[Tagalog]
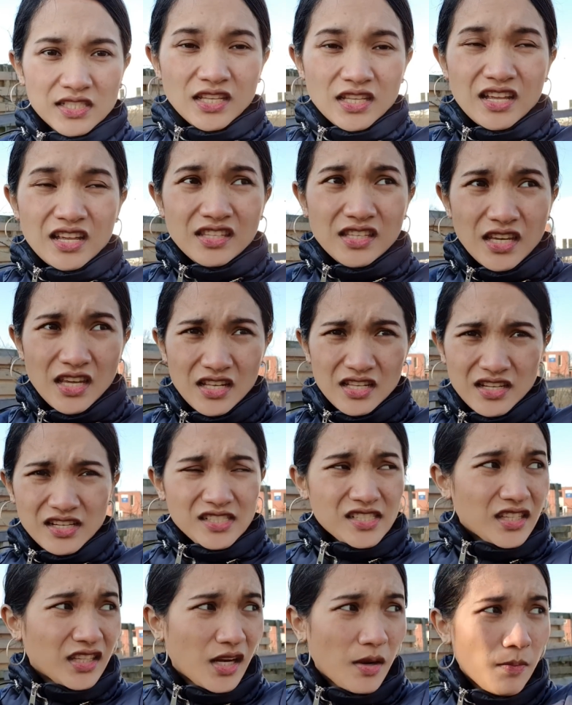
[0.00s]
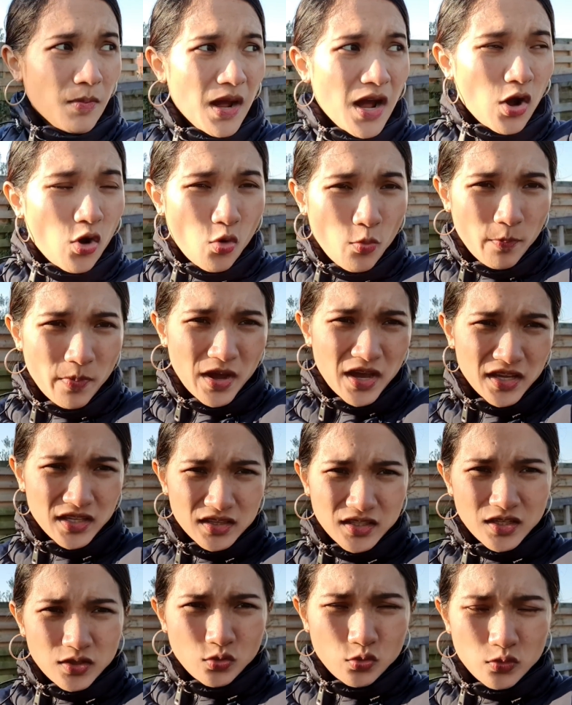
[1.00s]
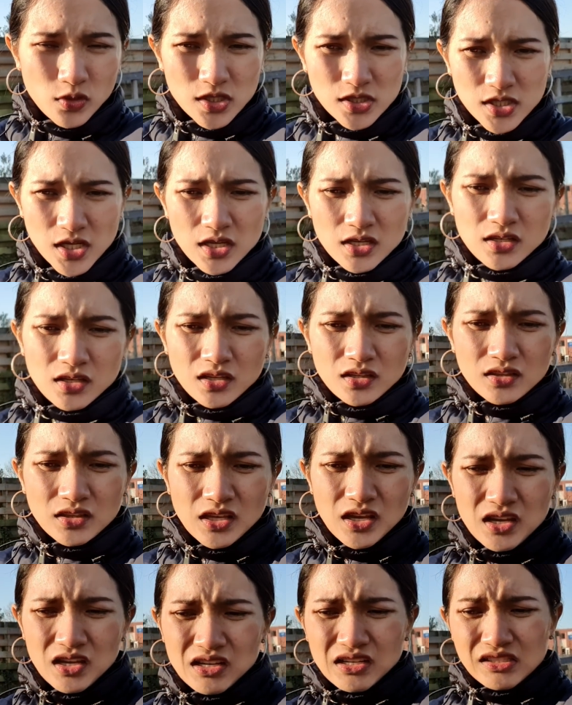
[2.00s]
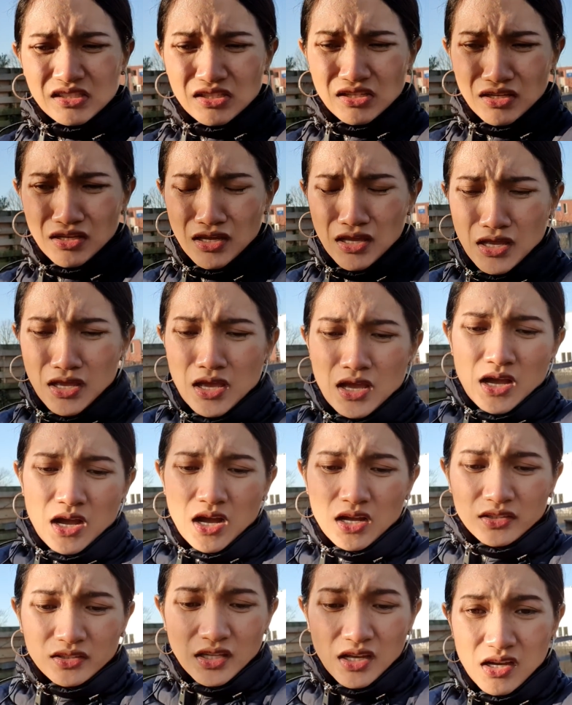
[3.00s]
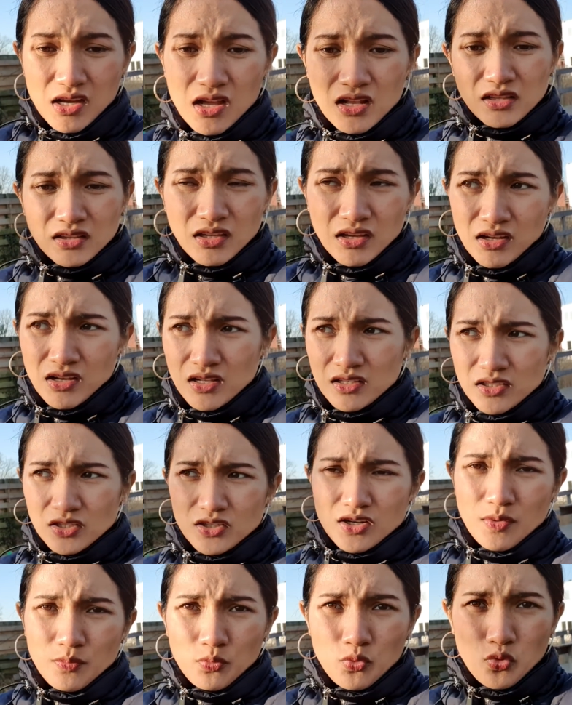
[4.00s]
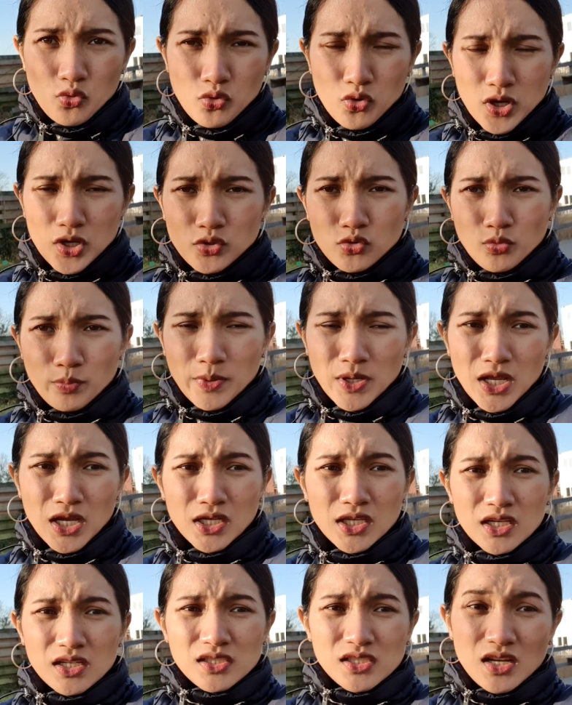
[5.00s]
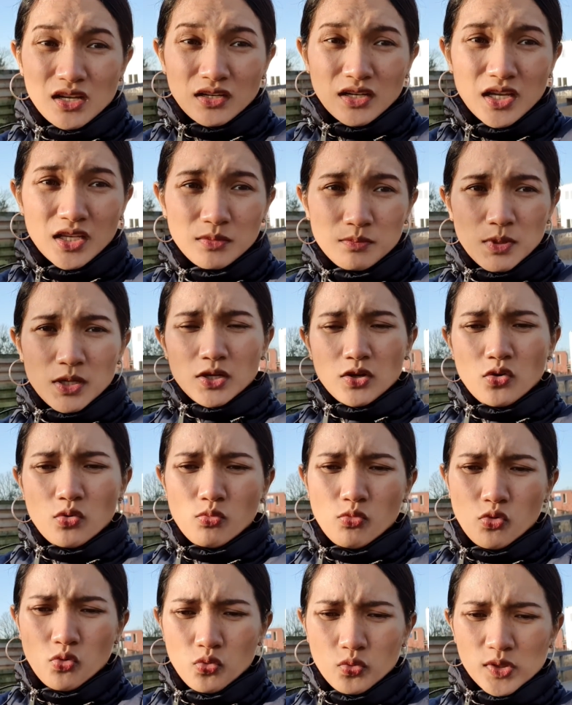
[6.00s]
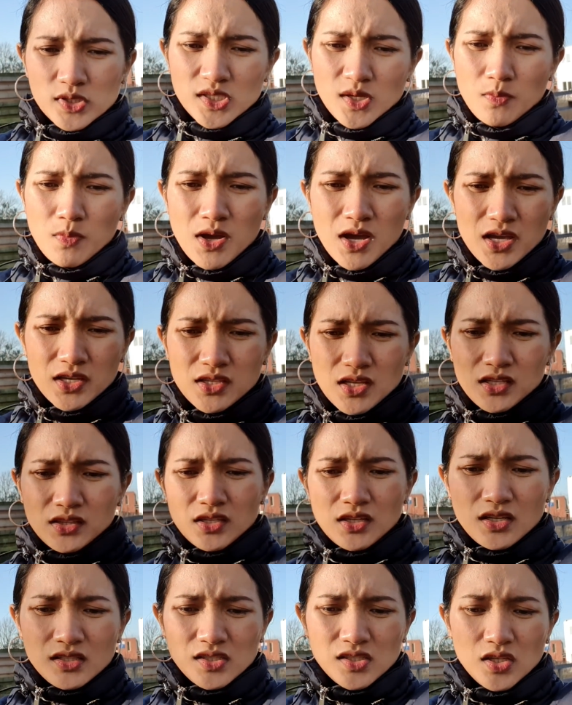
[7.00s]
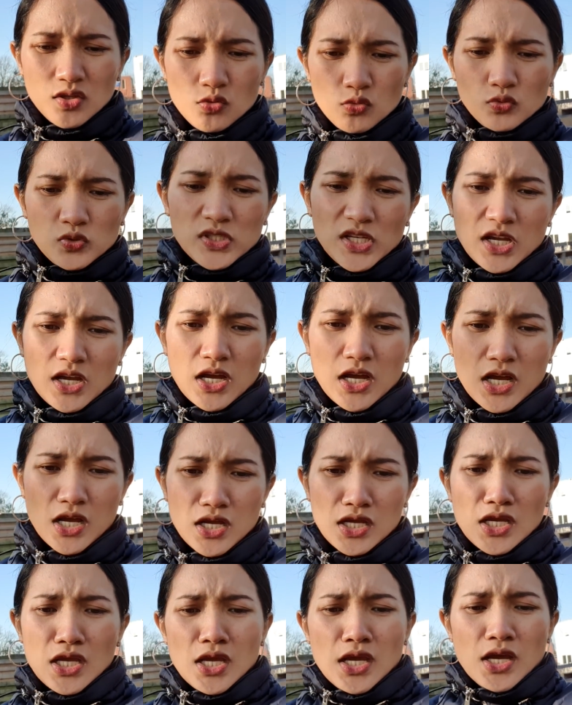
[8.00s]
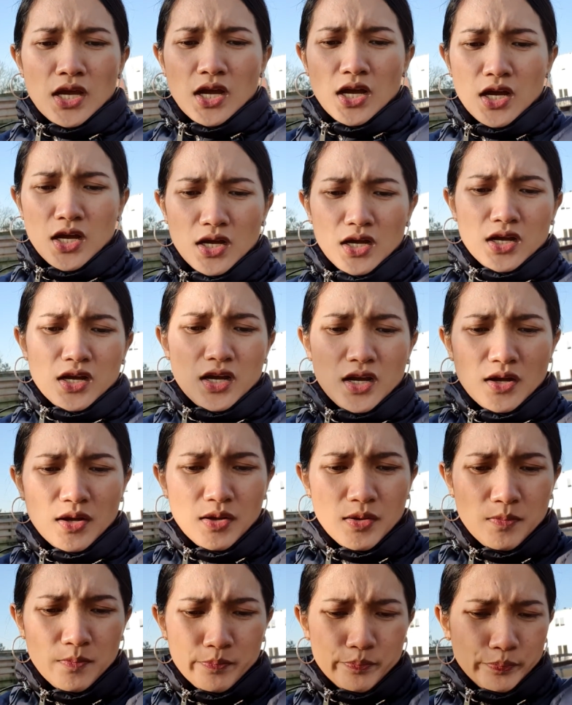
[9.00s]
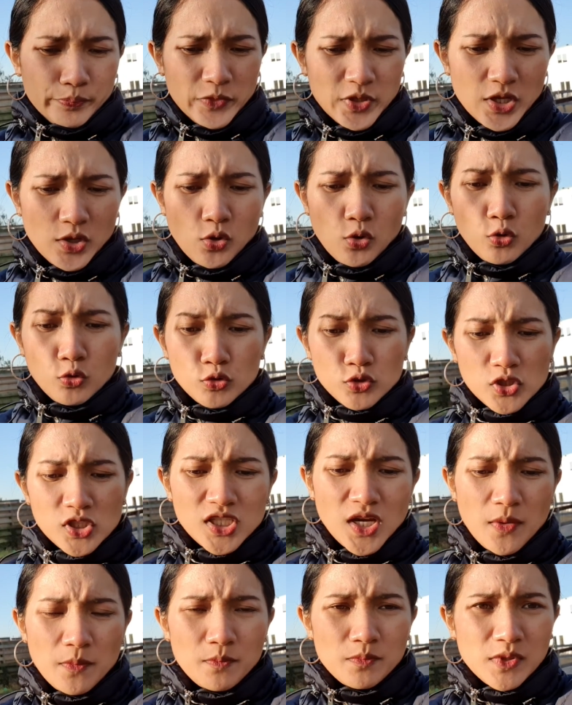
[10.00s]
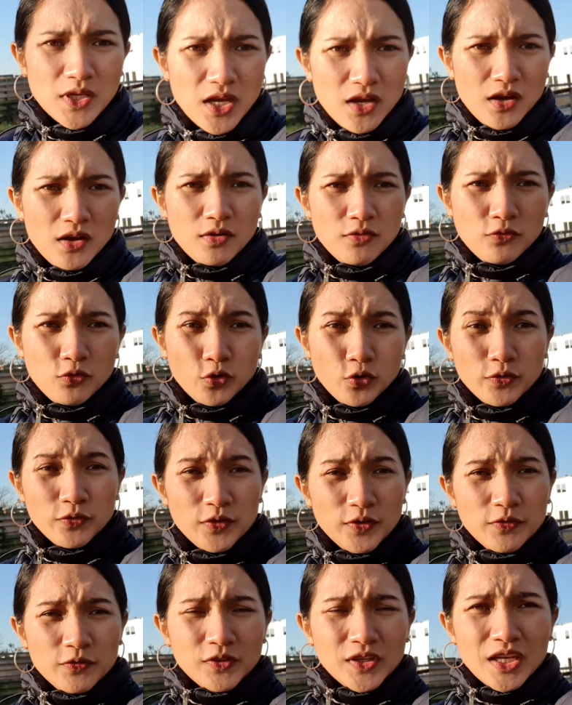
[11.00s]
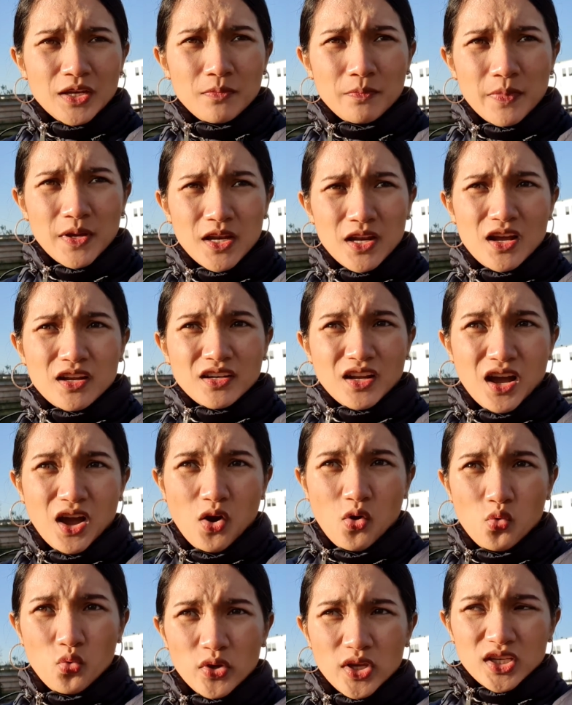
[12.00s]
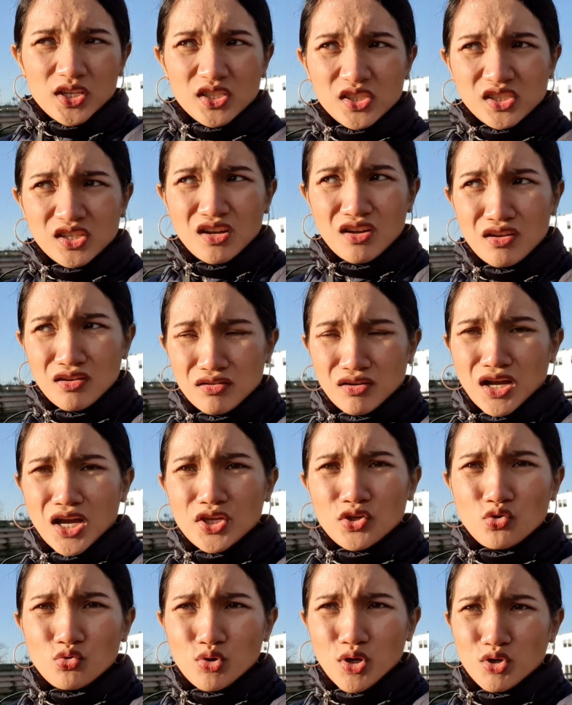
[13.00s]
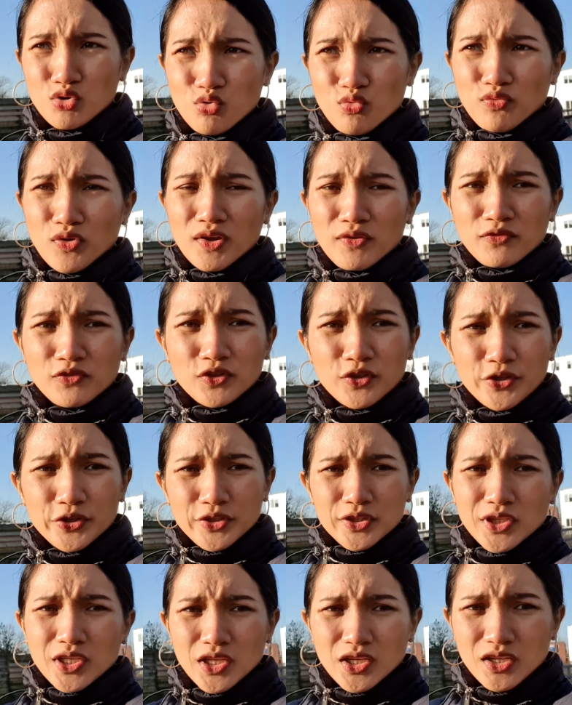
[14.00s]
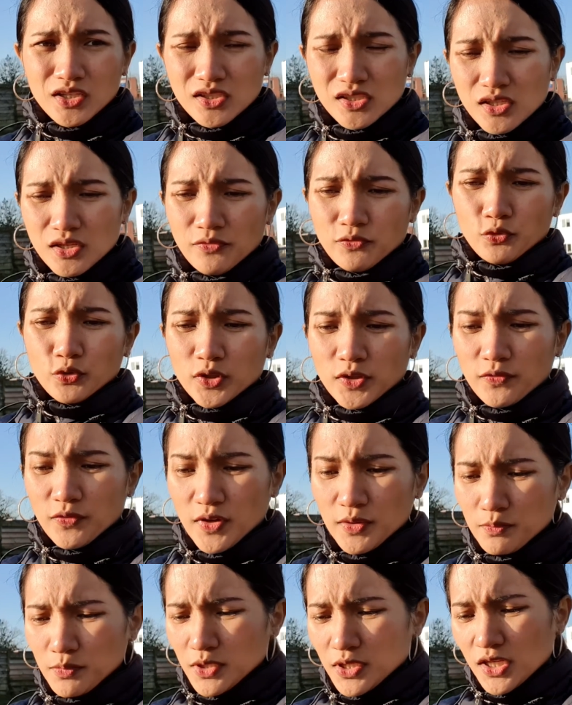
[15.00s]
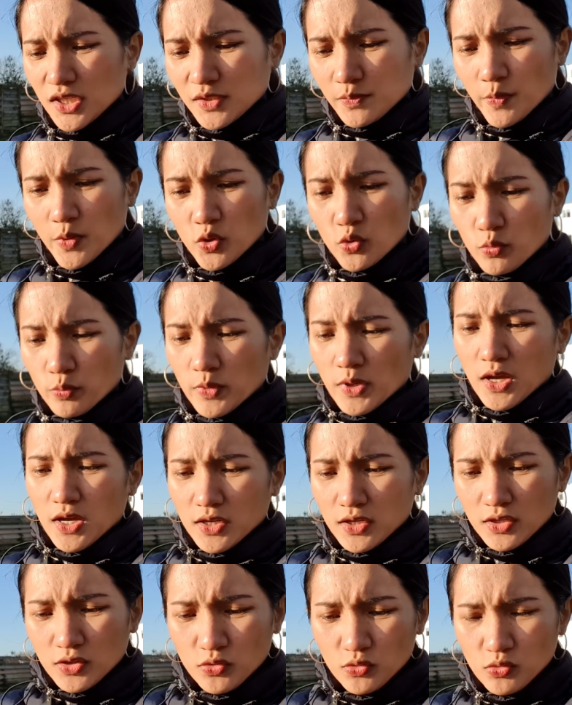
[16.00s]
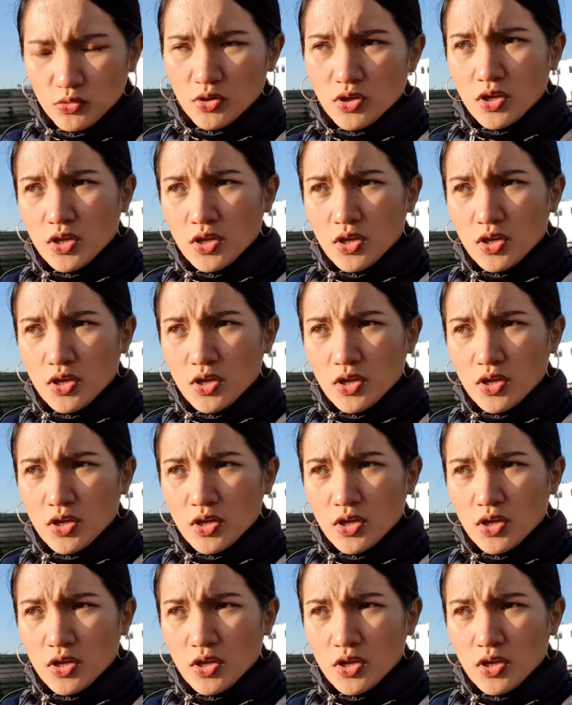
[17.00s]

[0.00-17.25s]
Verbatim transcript: Si Daniel nasa trabaho pa, hindi ko na siya hinintay kasi ang tagal-tagal niya na po ano, palagi na siyang late ba na umuwi sa bahay dati kasi nung sa um, old job niya 4.15 pa lang nakauwi na siya ngayon ano 5.30 kasi 45 minutes pa yung biyahe no